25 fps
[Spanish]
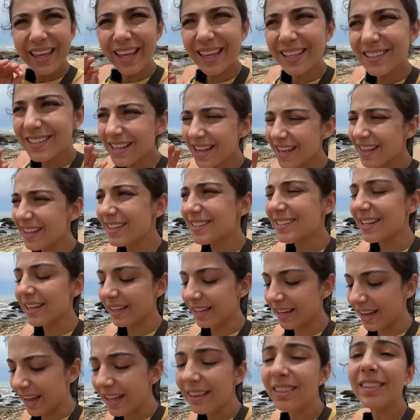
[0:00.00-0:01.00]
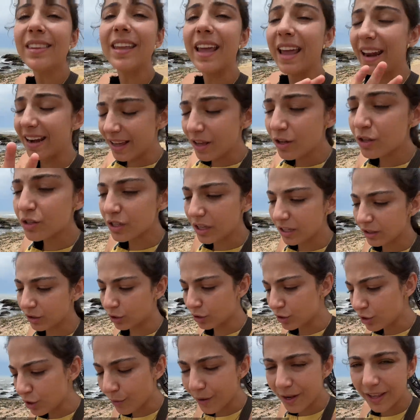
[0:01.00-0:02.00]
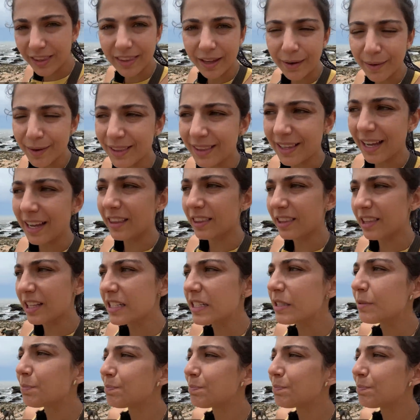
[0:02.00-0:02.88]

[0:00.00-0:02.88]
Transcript: Y se dice que tiene 290 habitantes,